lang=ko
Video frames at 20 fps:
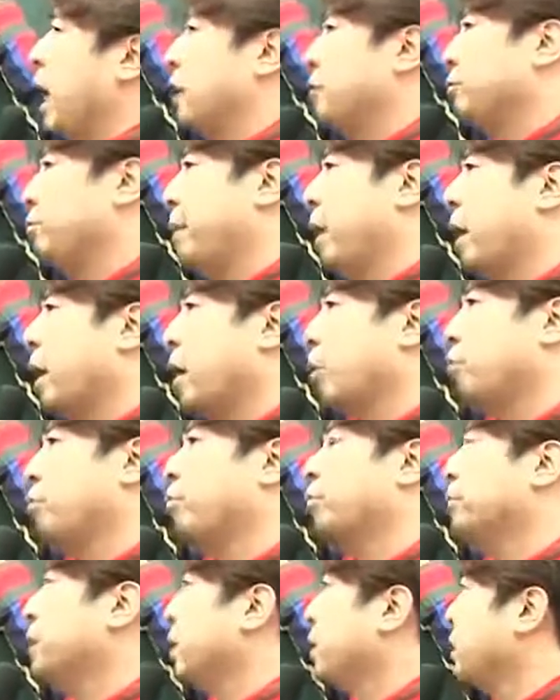아주 배가
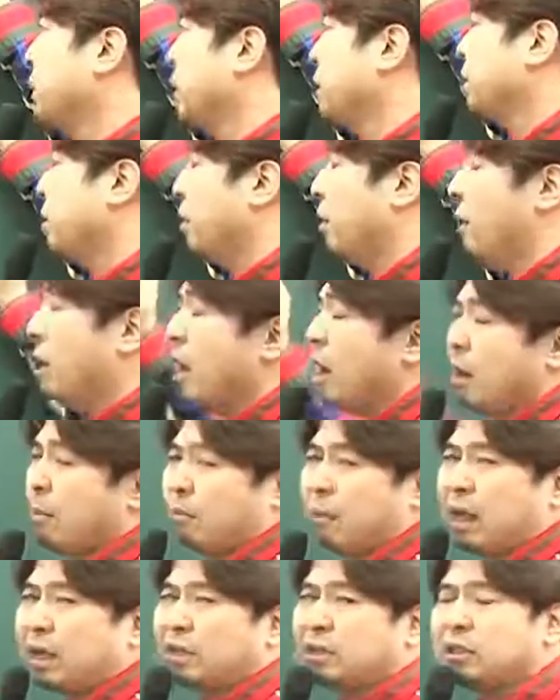고픈 상태에서
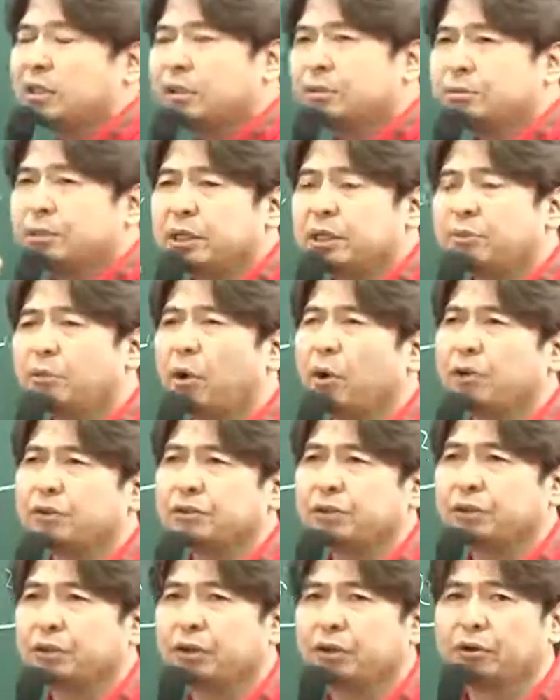맛있는 음식을
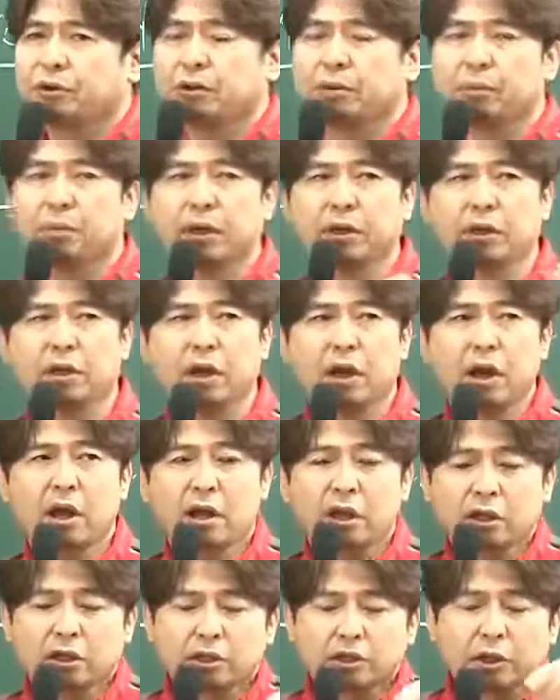먹었어요. 그러면은
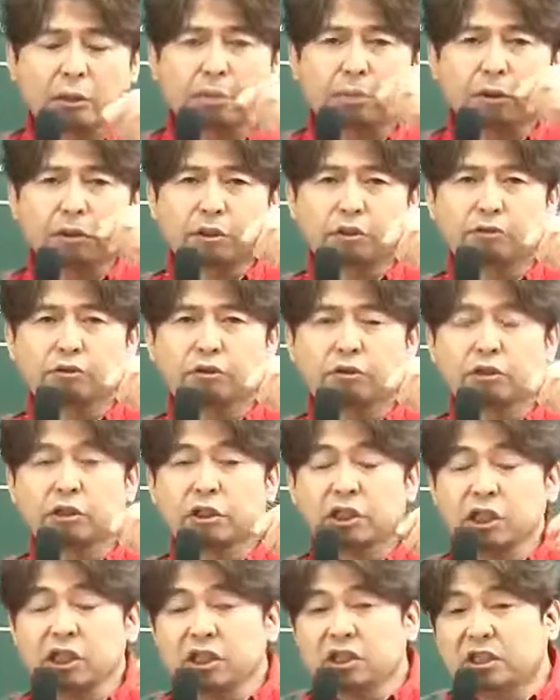첫 번째 수저는
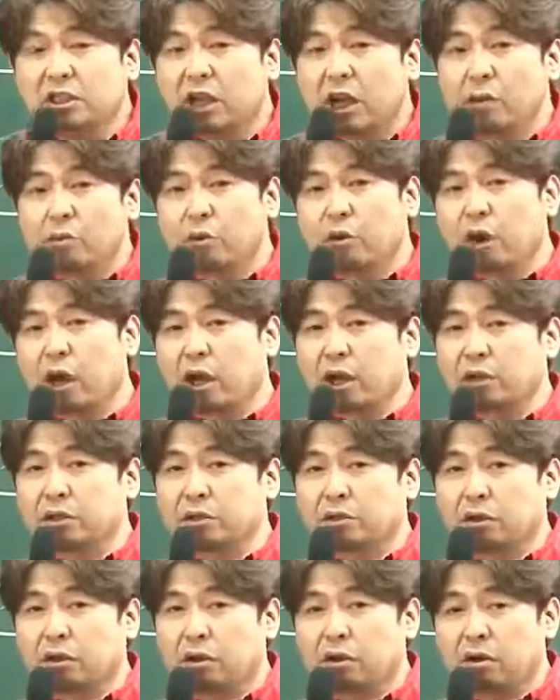진짜
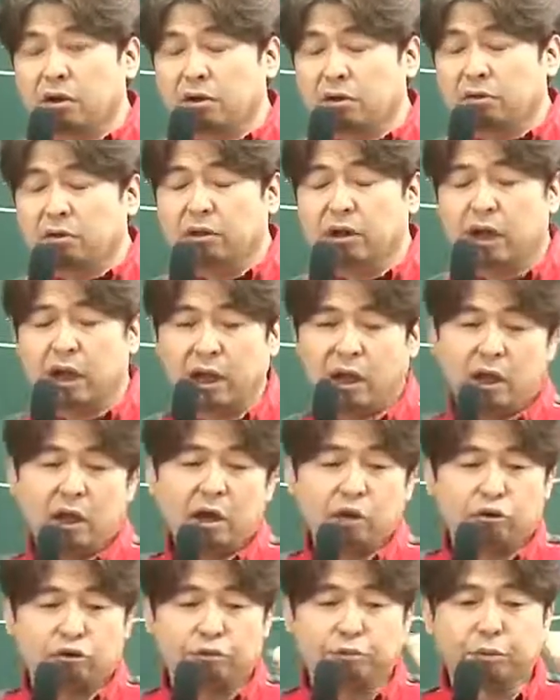행복하겠죠. 근데
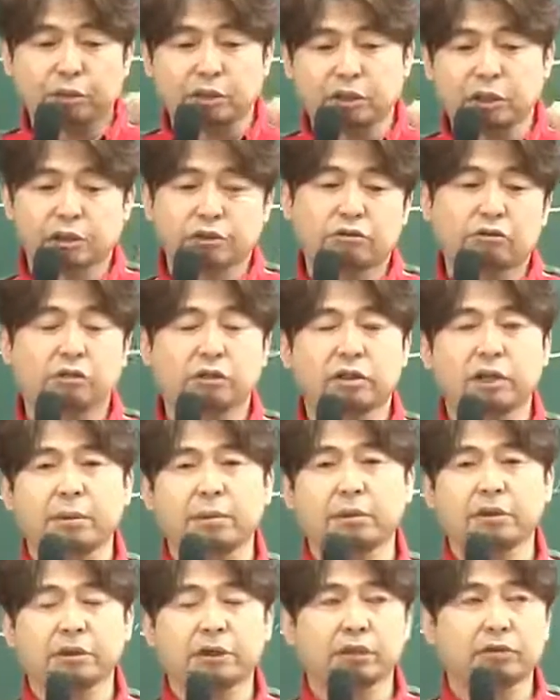두 번째 수저, 세
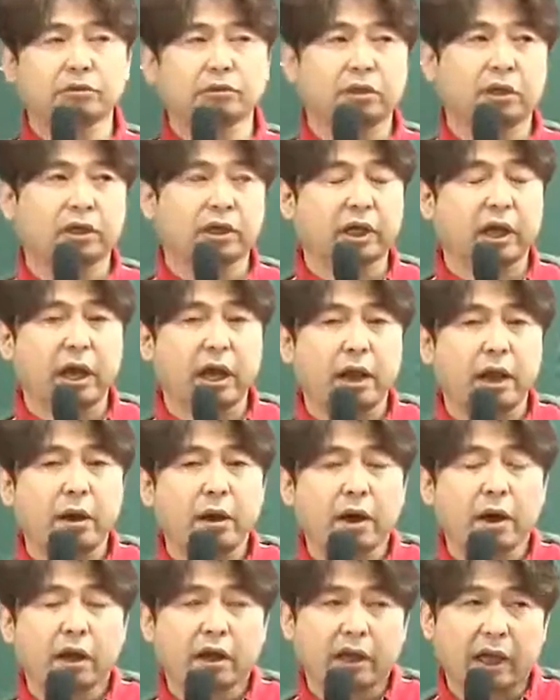번째 수저 이렇게
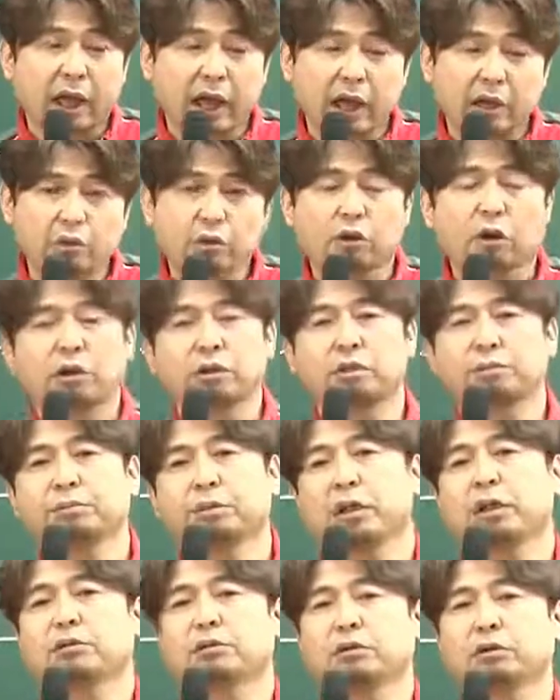계속
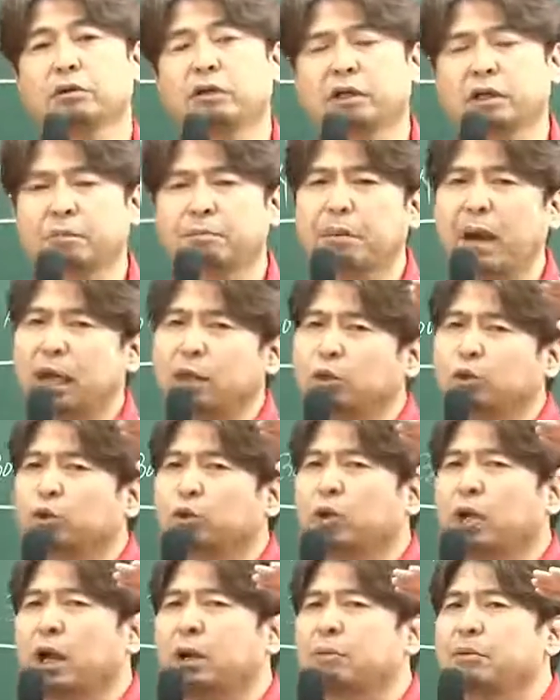거듭될수록 그
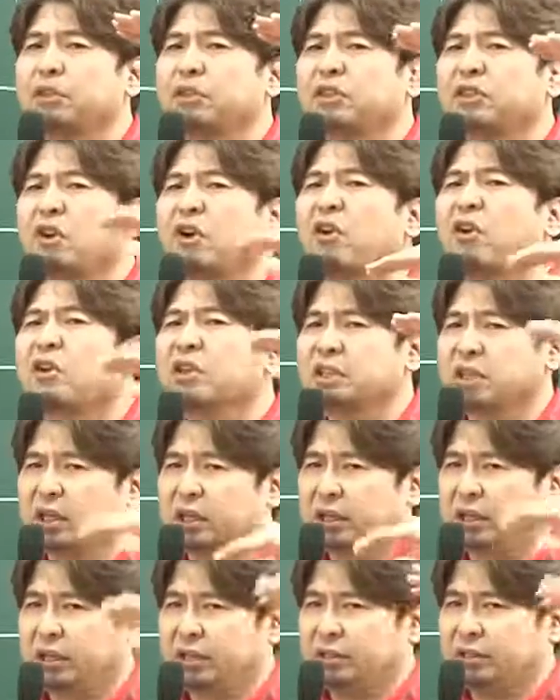만족감은 떨어지게
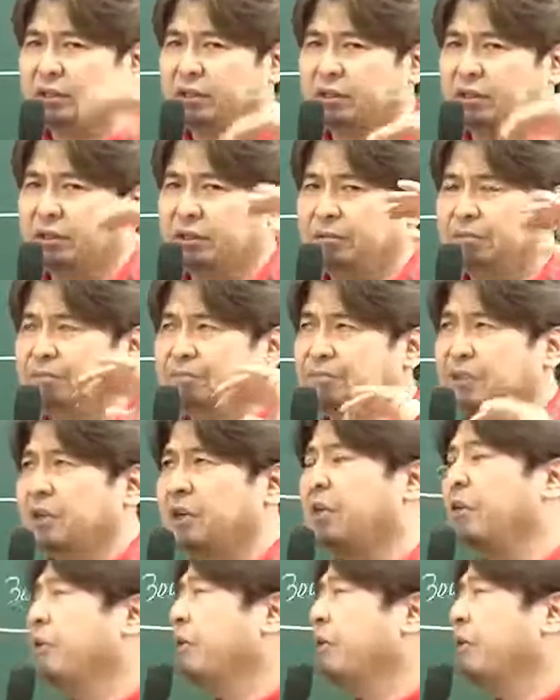돼 있어요. 그런